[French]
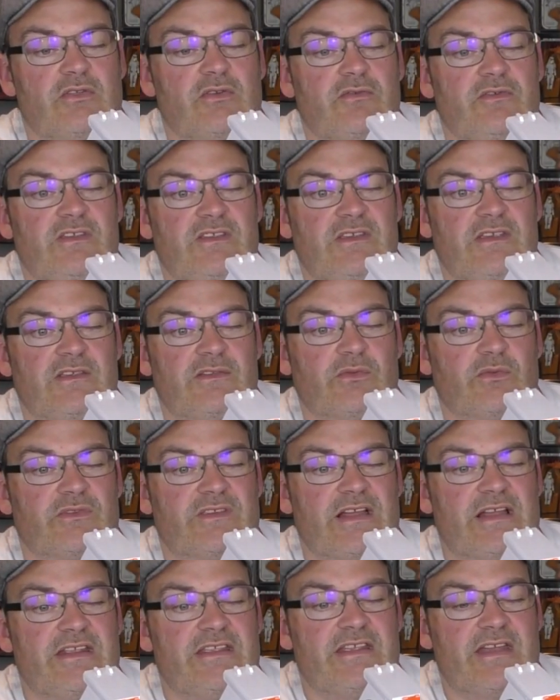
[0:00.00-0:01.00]
de visée
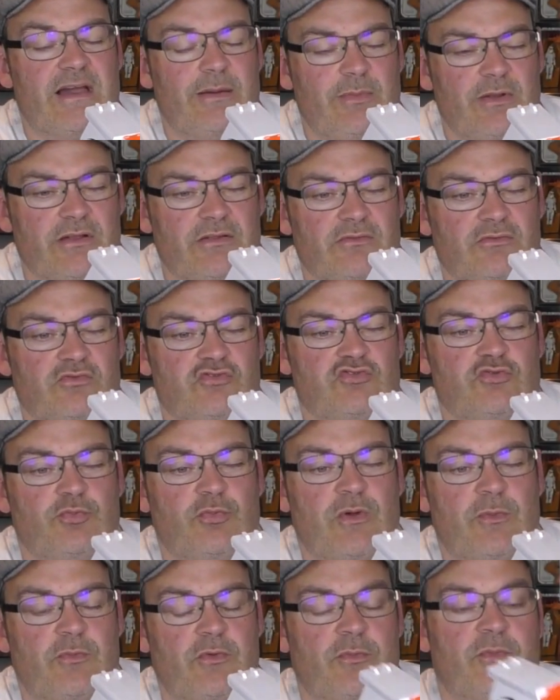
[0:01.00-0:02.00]
sont alignables, donc tu
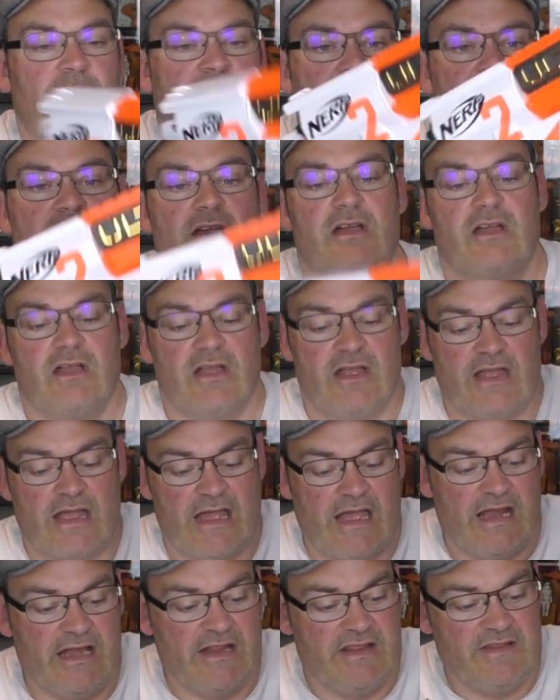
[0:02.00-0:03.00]
peux à peu près
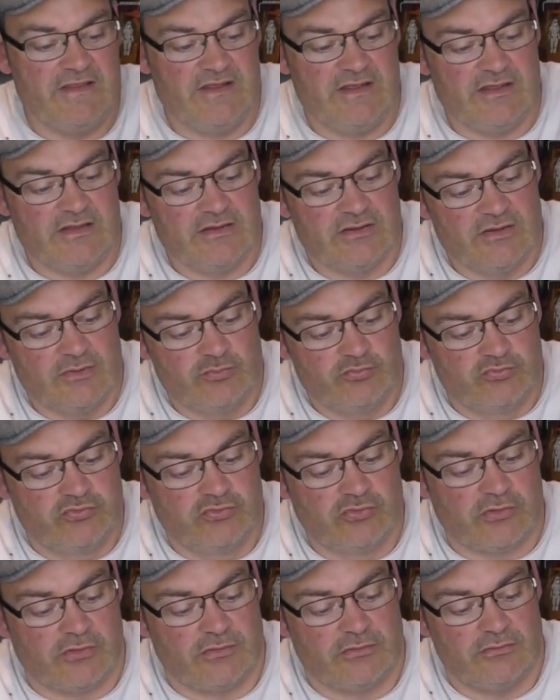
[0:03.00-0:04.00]
aligner
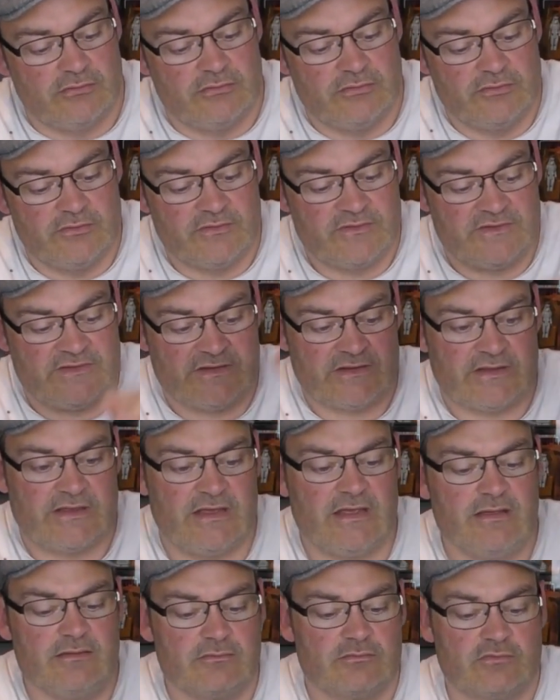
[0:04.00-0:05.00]
pour
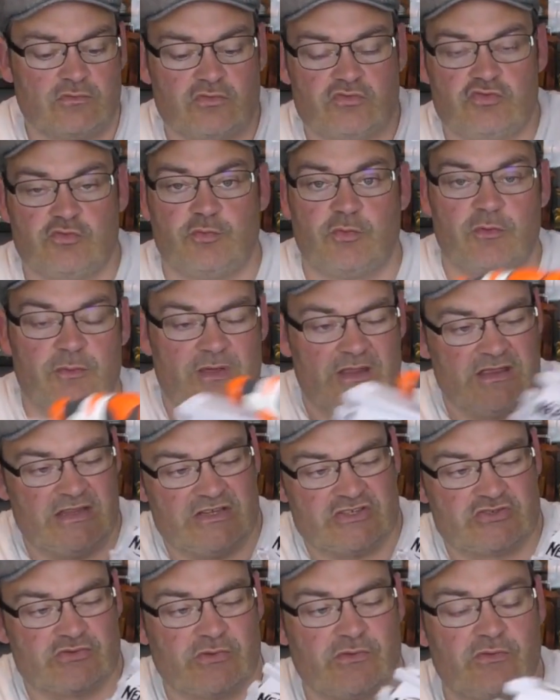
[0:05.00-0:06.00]
tirer. bon tu peux mettre
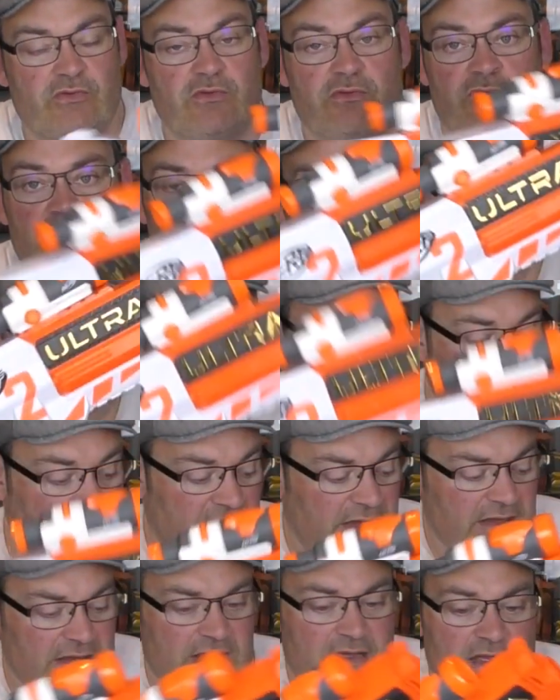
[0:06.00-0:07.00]
des choses dessus, c'est
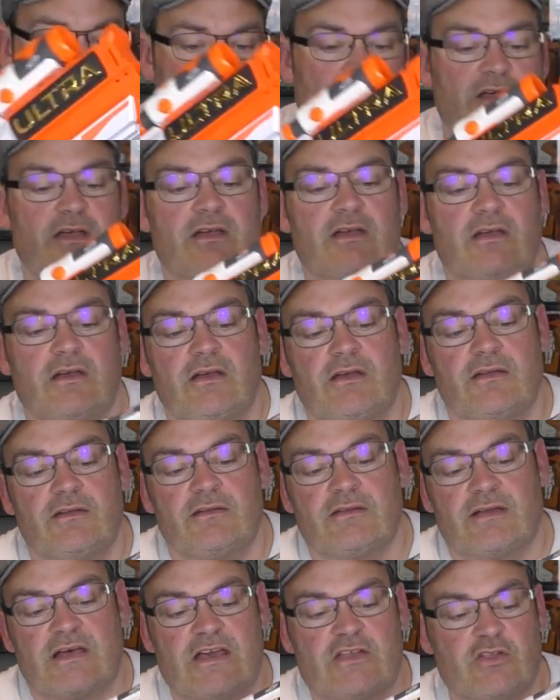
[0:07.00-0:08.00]
ludique. On a un euh,
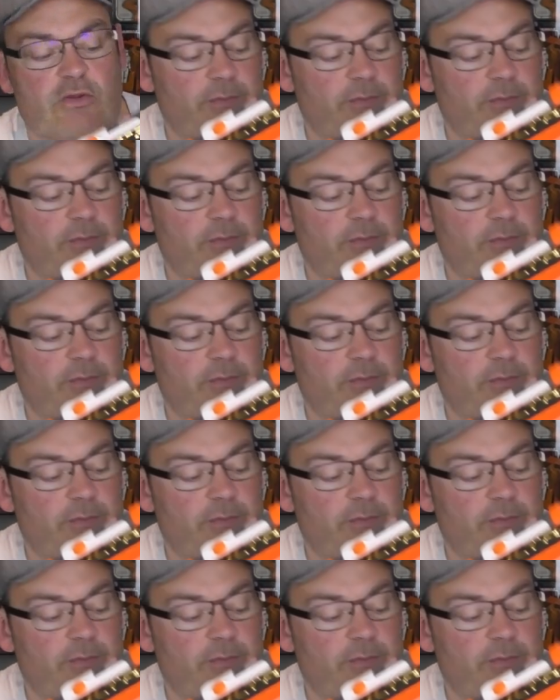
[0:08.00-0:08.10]
rail de